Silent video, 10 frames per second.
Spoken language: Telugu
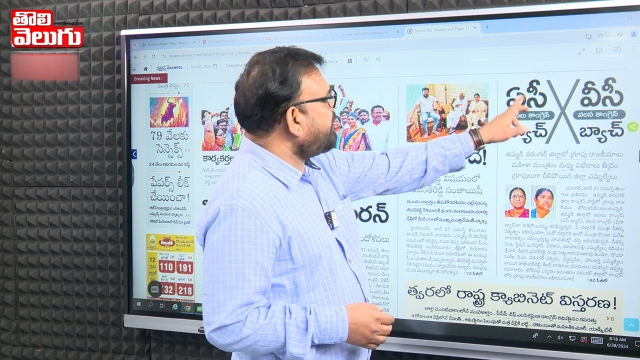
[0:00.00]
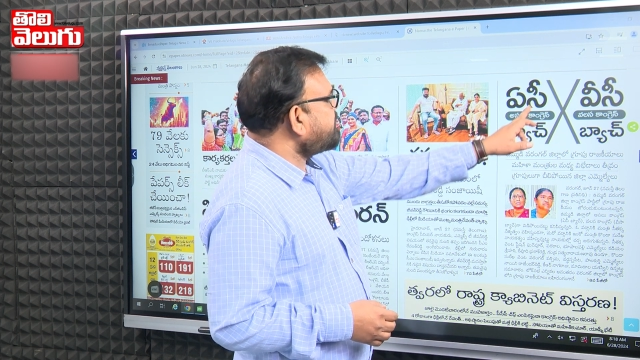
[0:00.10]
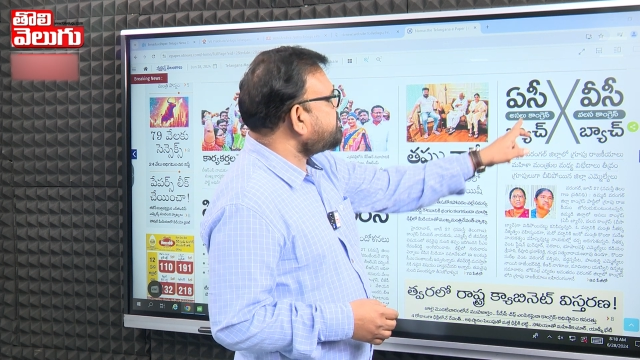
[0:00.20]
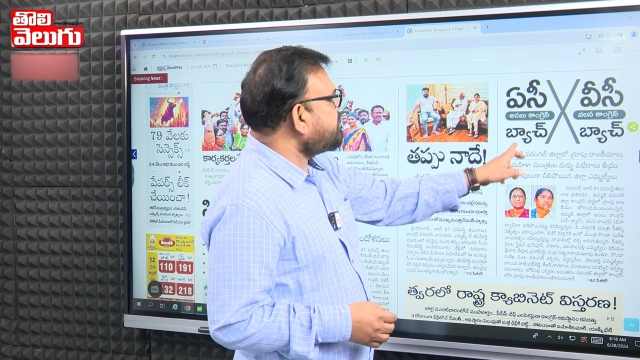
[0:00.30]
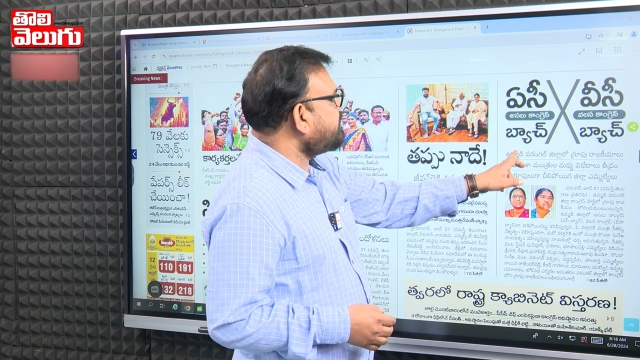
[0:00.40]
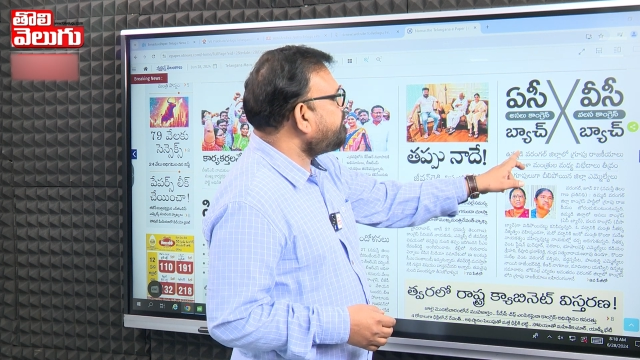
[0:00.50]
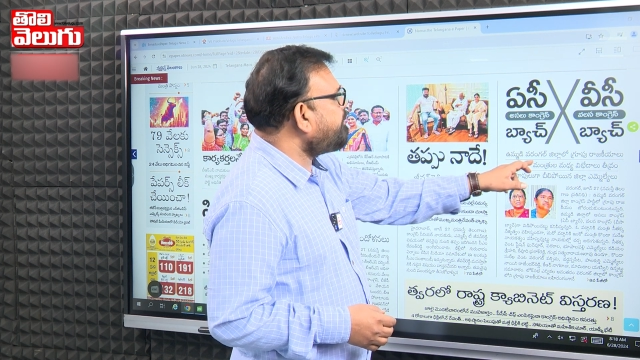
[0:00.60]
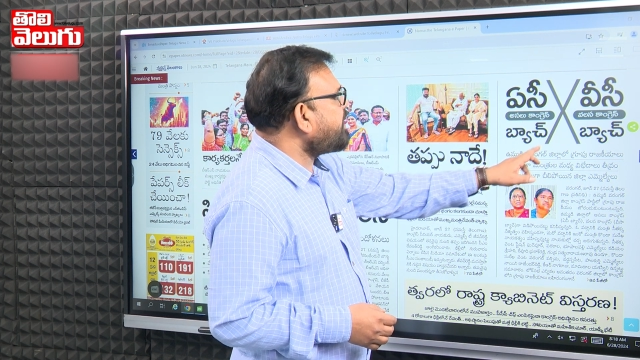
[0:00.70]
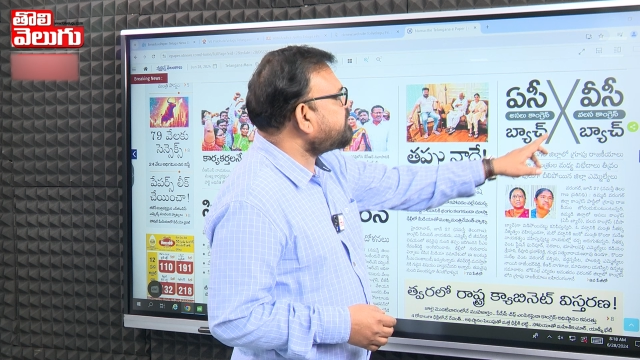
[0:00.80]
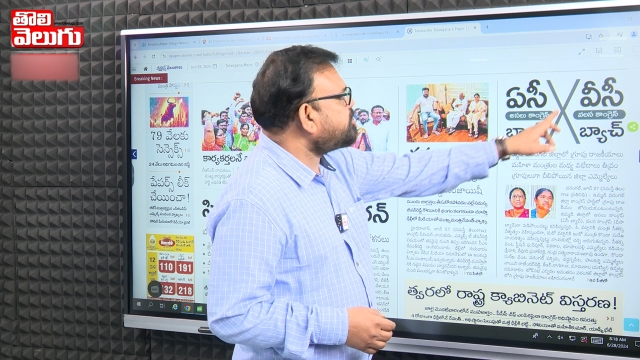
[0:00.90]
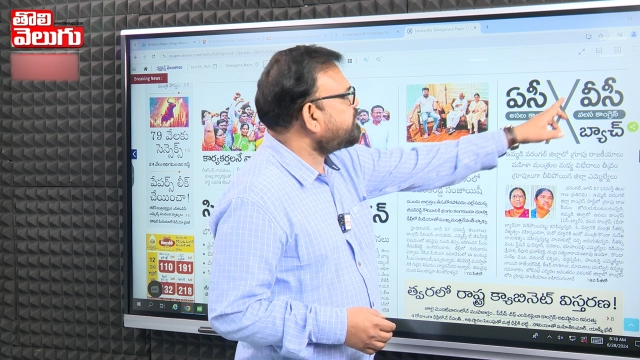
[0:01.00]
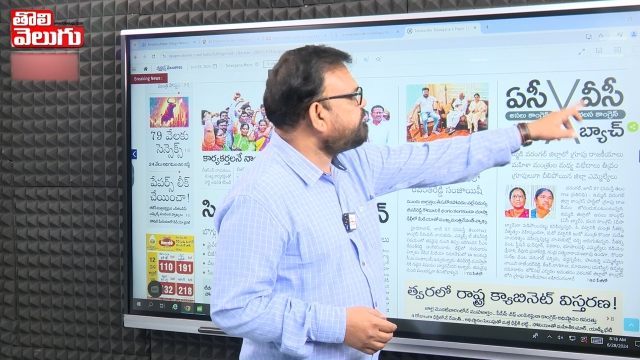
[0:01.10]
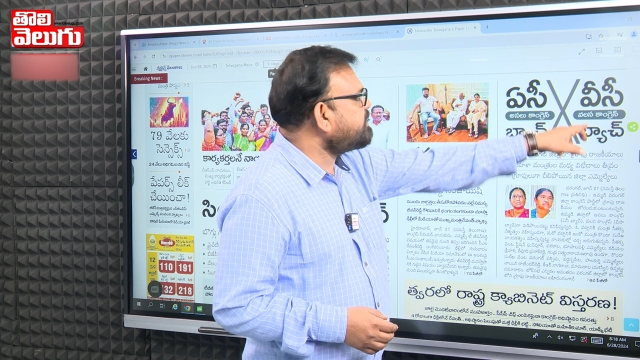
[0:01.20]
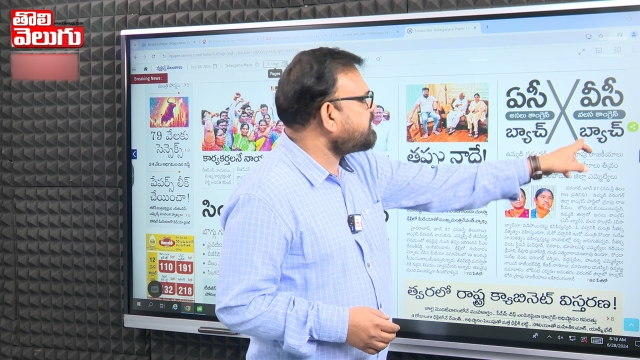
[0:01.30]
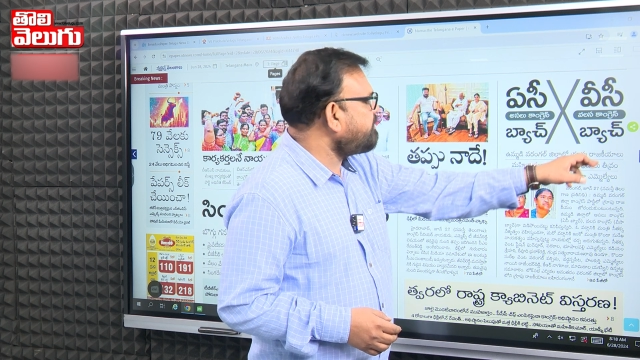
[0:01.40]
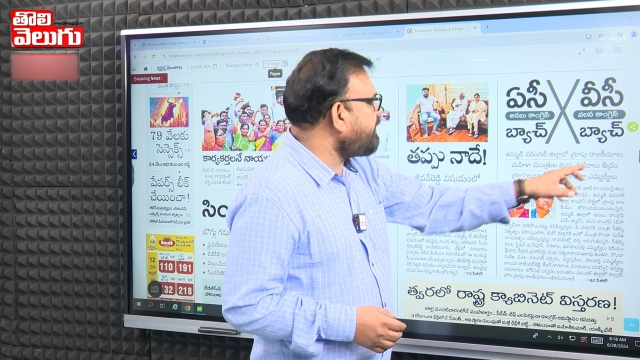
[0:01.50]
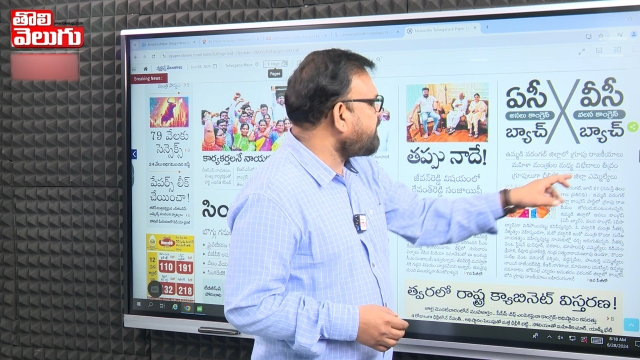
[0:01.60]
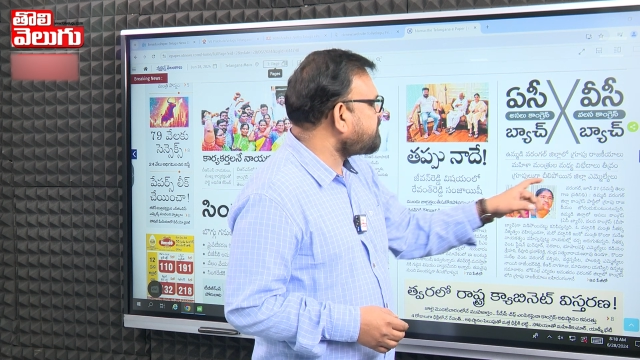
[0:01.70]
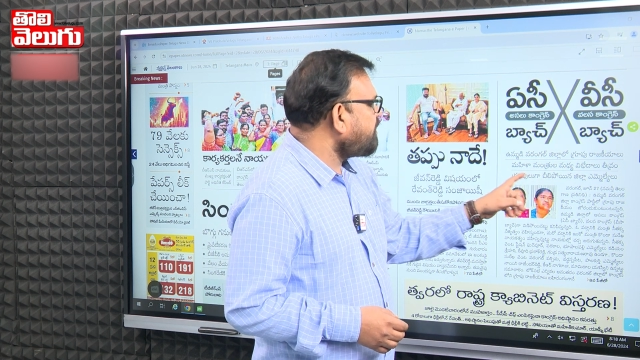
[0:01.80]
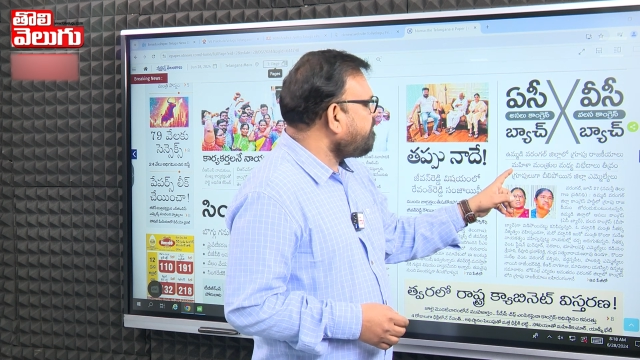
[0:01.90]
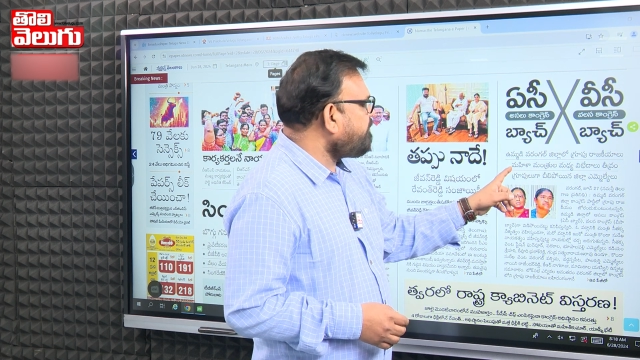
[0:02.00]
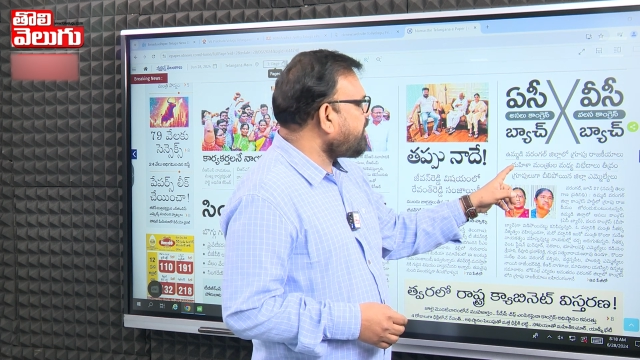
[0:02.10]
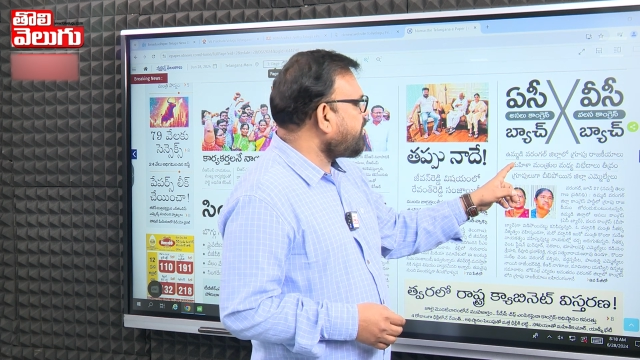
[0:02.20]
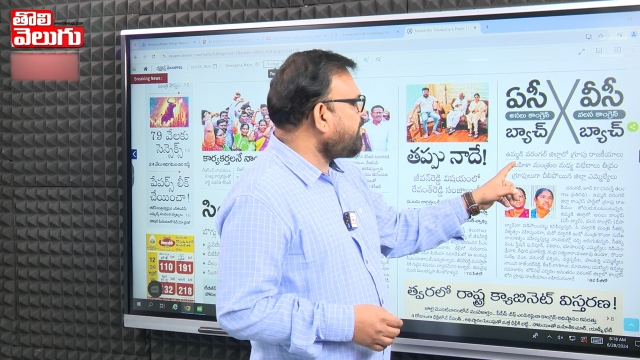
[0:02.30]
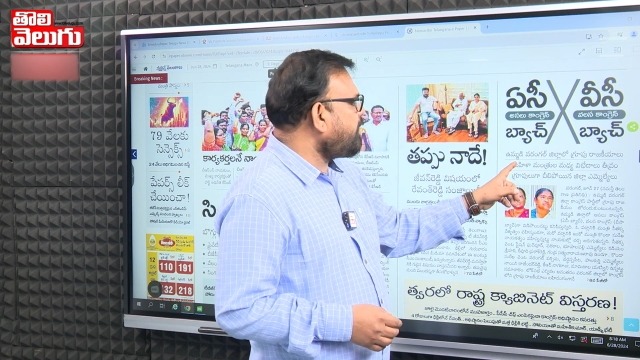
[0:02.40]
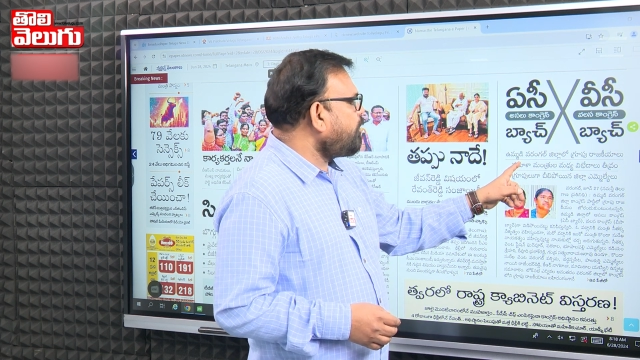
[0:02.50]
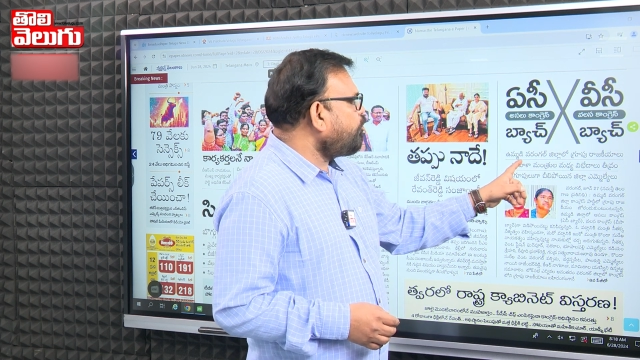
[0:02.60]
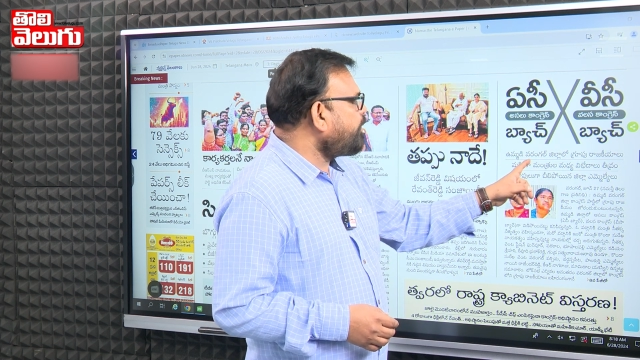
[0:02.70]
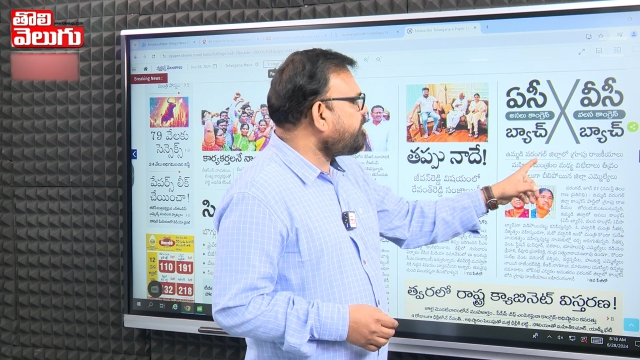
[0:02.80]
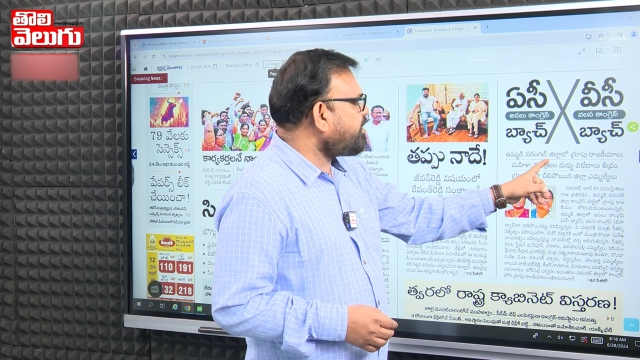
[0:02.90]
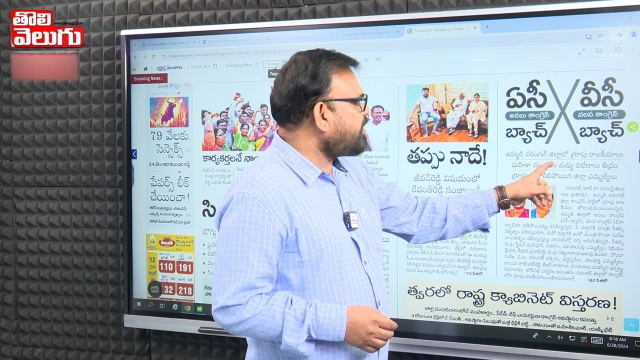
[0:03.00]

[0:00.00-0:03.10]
ఏసీ బ్యాచ్ వీసీ బ్యాచ్ వరంగల్ ఉమ్మడి